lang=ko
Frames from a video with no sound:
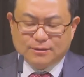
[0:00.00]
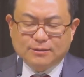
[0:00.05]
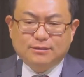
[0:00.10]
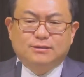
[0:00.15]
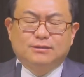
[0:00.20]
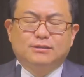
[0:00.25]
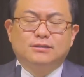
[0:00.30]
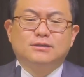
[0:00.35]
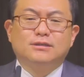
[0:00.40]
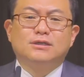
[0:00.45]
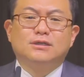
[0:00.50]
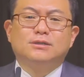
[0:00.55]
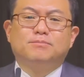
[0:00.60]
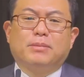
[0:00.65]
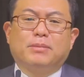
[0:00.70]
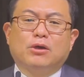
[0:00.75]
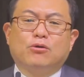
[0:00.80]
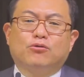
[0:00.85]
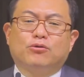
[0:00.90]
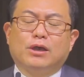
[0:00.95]
그
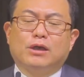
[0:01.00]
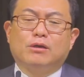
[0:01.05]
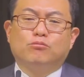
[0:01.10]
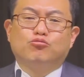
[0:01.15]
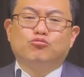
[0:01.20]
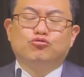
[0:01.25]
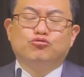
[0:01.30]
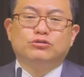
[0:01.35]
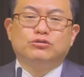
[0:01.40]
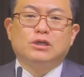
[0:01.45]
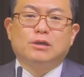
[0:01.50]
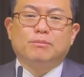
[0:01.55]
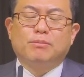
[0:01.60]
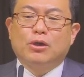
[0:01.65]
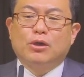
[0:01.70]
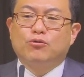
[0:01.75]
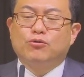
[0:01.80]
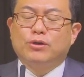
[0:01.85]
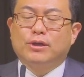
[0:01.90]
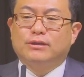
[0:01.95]
배후에 문제
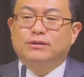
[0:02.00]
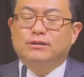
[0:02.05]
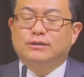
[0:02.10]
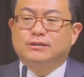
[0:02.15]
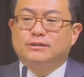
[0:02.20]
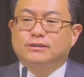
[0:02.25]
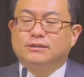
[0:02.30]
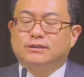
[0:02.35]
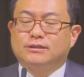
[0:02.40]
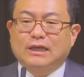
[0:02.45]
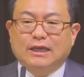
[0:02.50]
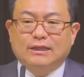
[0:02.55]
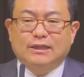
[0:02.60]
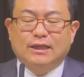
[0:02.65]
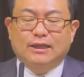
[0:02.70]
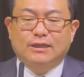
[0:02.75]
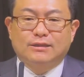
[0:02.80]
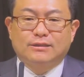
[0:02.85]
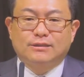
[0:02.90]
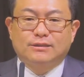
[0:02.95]
배후에 있는
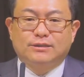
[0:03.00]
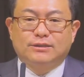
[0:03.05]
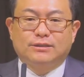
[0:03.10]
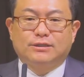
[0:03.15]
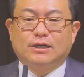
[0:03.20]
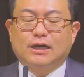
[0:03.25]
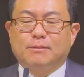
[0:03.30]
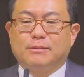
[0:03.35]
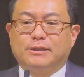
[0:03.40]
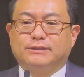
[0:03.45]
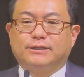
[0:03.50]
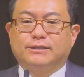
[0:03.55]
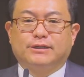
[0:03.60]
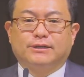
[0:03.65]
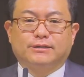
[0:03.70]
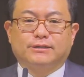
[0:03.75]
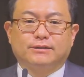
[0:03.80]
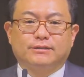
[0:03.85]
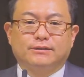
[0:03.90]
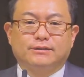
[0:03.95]
사단 흑암의
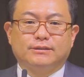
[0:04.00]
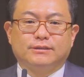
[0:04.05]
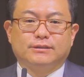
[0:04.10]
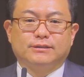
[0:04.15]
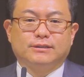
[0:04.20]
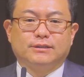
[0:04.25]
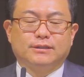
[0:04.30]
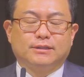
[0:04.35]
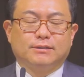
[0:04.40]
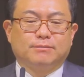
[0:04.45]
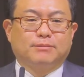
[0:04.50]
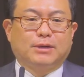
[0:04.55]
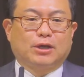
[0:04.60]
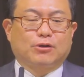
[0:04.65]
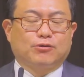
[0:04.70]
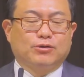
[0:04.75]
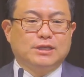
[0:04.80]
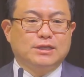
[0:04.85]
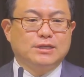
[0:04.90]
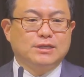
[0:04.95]
세력
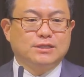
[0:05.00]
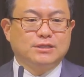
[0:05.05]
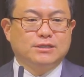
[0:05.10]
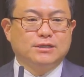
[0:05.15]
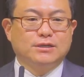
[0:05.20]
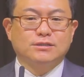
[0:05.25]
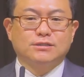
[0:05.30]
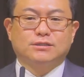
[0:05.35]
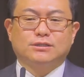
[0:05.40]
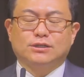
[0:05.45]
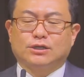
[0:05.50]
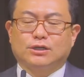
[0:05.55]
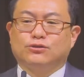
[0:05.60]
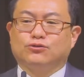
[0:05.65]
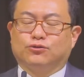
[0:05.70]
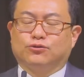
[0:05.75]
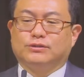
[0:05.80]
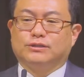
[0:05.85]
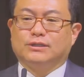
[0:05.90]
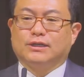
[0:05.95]
바로 이 영적인
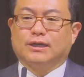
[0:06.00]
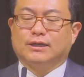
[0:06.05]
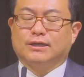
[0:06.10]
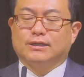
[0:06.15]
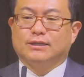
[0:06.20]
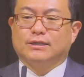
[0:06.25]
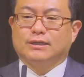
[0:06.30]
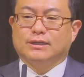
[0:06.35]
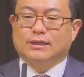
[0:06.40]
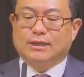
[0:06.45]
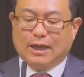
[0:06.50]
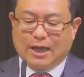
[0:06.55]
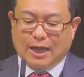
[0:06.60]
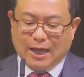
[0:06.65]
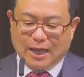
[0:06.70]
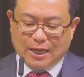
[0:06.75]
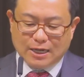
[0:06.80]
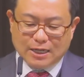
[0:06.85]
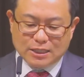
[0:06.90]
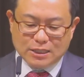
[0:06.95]
존재
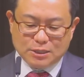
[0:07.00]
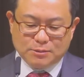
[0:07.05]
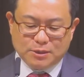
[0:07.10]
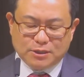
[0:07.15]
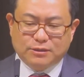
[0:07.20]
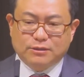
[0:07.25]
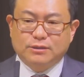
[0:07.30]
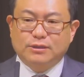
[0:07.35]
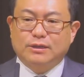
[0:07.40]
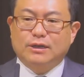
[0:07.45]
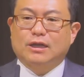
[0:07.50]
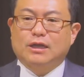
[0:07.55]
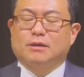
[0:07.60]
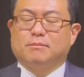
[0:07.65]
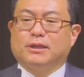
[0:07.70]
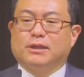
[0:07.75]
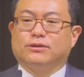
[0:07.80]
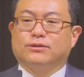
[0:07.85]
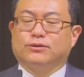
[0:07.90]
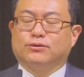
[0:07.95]
하나님을 떠나게
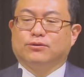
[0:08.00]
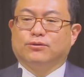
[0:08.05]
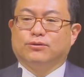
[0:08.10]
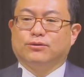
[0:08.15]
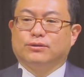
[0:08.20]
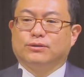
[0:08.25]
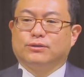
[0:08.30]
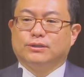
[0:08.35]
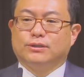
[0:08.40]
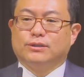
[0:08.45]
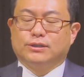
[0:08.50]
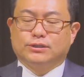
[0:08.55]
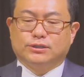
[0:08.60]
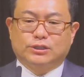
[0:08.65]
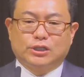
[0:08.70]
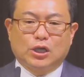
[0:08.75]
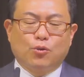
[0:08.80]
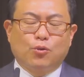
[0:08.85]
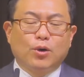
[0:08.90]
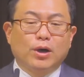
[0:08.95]
만들고
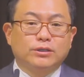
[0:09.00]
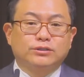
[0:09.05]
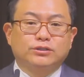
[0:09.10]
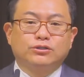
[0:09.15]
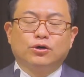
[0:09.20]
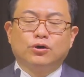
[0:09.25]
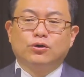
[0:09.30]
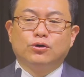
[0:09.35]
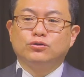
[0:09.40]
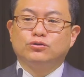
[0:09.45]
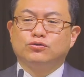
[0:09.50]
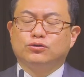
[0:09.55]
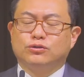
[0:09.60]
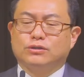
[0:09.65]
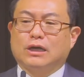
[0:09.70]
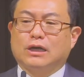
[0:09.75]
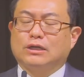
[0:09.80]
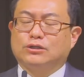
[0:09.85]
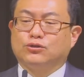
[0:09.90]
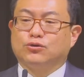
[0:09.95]
죄와 저주를
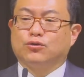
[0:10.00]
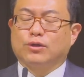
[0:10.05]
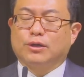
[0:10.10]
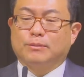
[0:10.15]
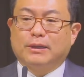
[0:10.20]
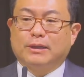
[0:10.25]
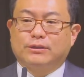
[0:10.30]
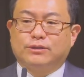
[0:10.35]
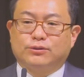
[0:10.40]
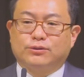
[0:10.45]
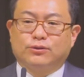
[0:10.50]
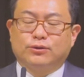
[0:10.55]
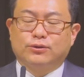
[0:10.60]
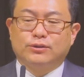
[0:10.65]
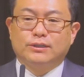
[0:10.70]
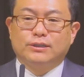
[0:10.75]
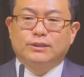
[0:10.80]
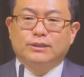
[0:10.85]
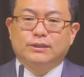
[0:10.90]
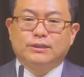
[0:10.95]
가져오게 만들고
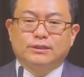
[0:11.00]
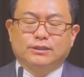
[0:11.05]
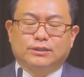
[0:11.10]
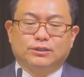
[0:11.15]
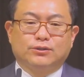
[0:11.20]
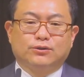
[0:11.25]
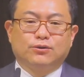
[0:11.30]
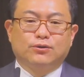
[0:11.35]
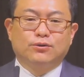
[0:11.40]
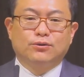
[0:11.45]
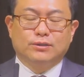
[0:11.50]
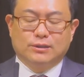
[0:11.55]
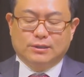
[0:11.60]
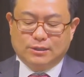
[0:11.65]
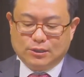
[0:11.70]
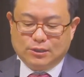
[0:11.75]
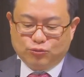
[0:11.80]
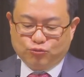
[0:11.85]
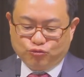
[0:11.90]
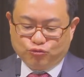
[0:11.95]
그리고
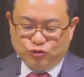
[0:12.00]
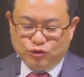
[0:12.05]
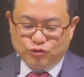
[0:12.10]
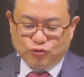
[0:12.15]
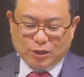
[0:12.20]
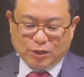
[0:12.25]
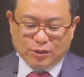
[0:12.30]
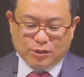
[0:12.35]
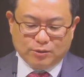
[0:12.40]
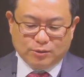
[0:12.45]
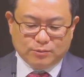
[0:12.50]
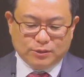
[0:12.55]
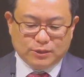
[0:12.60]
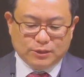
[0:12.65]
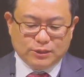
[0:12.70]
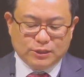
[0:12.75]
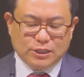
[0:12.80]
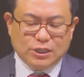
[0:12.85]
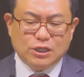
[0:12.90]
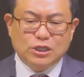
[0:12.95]
우리로
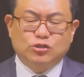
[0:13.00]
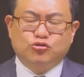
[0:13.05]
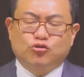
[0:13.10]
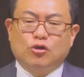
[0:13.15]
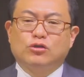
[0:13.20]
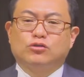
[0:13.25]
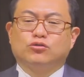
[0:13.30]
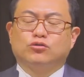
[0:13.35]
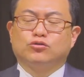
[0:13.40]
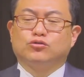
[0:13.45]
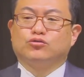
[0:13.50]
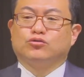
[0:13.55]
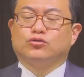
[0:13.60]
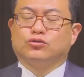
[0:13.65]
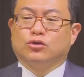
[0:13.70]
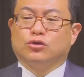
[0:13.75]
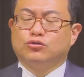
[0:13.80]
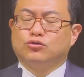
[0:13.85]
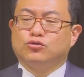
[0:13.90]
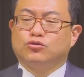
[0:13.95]
하여금 이 죄
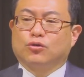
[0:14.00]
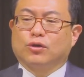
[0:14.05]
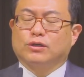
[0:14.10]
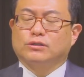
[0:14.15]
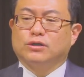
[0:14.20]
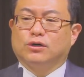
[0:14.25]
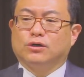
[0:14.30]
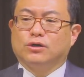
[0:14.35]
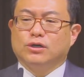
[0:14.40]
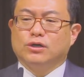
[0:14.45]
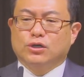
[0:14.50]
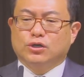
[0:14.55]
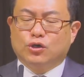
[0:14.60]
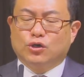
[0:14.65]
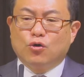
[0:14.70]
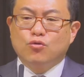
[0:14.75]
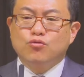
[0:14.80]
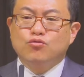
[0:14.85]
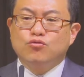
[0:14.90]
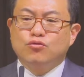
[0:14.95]
저주 속에서
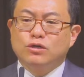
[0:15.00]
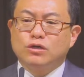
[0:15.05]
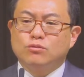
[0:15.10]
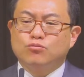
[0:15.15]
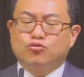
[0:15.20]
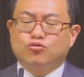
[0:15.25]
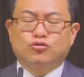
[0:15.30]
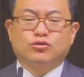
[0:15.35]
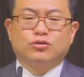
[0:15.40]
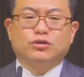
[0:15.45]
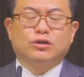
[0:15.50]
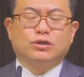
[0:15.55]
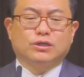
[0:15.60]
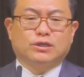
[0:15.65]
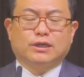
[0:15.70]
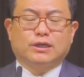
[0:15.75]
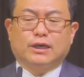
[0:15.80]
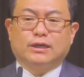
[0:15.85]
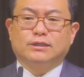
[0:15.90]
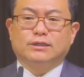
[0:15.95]
영원히 묶여
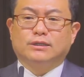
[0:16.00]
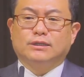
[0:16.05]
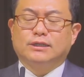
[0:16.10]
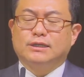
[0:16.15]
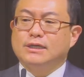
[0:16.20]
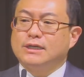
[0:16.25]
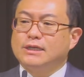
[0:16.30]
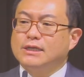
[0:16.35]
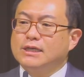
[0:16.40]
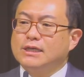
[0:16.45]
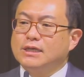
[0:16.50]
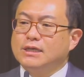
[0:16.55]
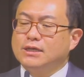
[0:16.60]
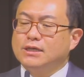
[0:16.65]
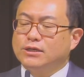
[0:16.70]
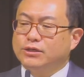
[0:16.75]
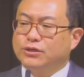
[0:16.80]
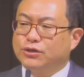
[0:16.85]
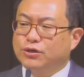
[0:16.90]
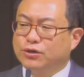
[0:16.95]
있게 하는
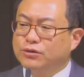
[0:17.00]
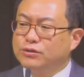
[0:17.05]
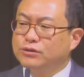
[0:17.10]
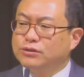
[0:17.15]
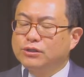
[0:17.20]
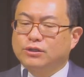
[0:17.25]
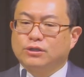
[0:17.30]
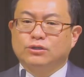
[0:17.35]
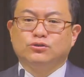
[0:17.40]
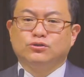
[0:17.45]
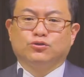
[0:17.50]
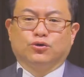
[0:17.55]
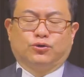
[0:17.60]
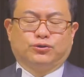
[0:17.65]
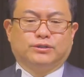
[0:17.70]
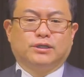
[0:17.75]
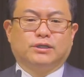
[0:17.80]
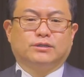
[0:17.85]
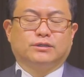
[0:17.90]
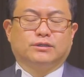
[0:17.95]
이 영적인
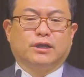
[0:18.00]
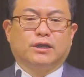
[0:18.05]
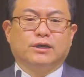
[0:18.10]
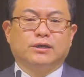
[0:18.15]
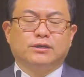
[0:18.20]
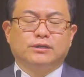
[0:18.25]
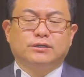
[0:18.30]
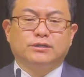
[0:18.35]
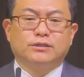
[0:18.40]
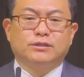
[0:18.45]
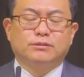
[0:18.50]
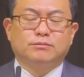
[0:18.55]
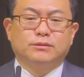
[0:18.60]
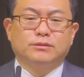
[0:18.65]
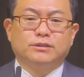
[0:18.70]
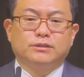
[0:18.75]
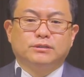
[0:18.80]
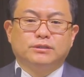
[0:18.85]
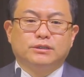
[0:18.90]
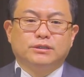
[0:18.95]
존재들의
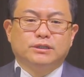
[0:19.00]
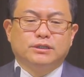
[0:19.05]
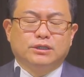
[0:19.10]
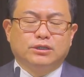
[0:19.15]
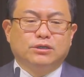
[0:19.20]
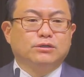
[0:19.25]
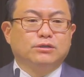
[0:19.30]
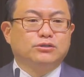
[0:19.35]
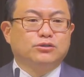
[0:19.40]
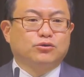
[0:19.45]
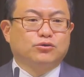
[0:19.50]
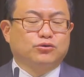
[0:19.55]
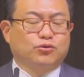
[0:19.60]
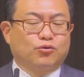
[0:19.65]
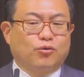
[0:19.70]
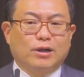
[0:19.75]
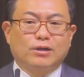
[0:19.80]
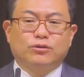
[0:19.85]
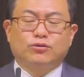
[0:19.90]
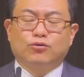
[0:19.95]
흐름을 영적인
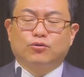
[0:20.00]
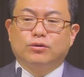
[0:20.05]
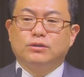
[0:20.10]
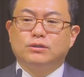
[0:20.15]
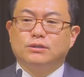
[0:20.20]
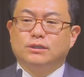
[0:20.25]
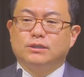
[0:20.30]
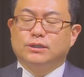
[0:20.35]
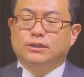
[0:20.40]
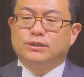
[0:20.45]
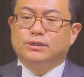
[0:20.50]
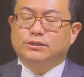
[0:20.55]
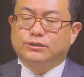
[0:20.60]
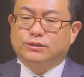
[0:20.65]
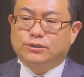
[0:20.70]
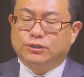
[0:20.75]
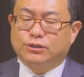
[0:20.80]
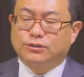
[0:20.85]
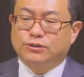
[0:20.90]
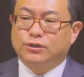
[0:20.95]
활동을
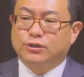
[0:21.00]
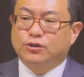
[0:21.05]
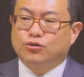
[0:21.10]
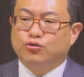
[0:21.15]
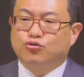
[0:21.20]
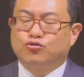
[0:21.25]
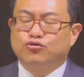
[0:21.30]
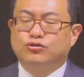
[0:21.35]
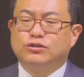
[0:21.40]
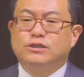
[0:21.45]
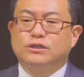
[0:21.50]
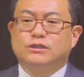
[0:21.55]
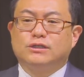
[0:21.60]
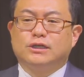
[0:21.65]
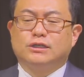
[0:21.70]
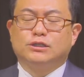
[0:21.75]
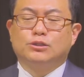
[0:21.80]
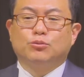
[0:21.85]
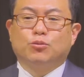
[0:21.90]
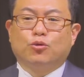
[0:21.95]
전혀
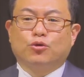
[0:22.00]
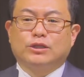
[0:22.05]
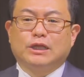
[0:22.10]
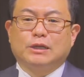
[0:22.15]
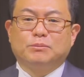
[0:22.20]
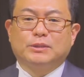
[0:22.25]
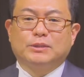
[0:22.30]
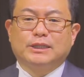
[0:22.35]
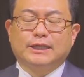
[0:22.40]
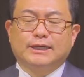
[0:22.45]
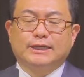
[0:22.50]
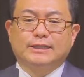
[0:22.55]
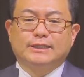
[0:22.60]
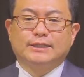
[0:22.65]
눈치채지 못합니다.